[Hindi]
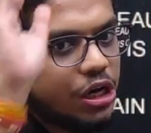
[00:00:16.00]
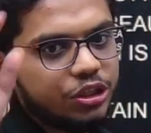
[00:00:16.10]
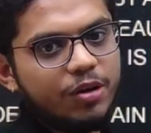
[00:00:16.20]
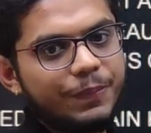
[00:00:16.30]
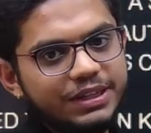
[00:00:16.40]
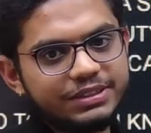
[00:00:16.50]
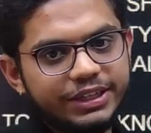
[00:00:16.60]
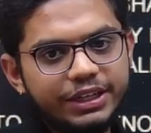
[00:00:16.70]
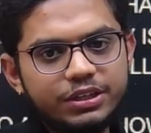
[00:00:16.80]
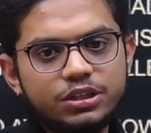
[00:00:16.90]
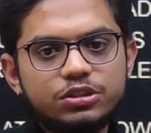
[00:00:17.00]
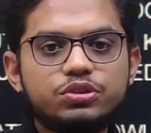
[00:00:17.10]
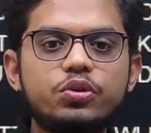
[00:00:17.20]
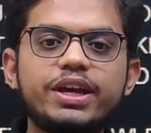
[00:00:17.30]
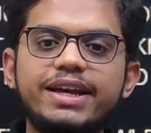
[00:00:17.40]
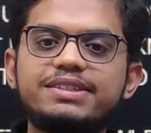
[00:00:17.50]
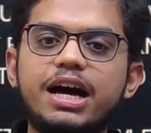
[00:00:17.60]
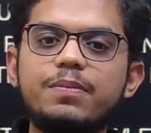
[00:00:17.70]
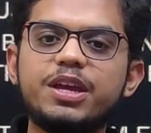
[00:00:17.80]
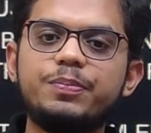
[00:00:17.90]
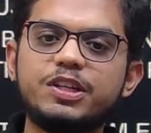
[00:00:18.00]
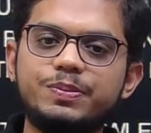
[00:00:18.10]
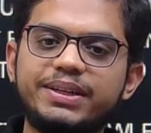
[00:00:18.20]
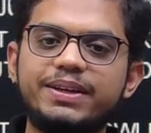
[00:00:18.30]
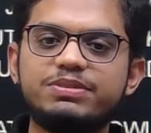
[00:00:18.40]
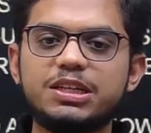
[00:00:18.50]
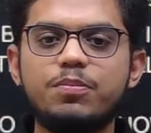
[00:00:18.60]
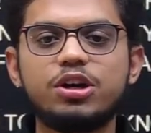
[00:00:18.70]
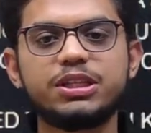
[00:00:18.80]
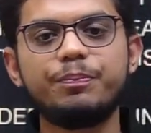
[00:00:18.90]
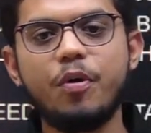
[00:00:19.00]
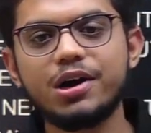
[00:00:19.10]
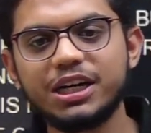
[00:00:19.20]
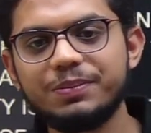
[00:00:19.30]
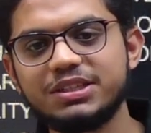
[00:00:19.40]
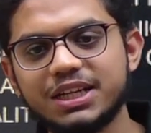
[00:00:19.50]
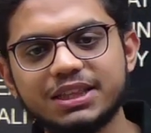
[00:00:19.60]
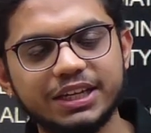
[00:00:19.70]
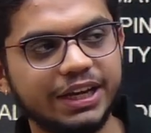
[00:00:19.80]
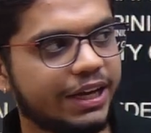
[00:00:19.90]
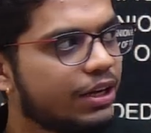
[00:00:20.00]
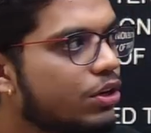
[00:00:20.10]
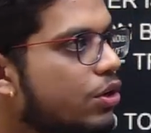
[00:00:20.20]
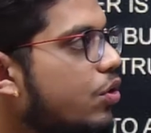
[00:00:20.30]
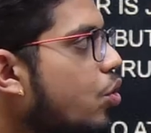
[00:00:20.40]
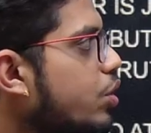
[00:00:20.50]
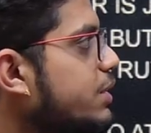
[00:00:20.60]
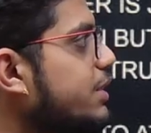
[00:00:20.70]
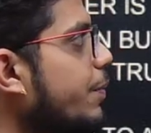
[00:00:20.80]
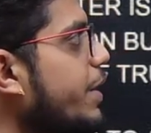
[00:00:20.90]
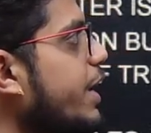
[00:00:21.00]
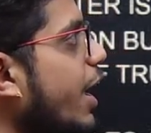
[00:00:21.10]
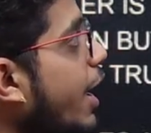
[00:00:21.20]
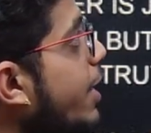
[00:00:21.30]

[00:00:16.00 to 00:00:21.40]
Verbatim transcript: टॉपिक्स हैं जो कि एग्जाम के परस्पेक्टिव से बहुत इंपॉर्टेंट बन जाते हैं उन सभी का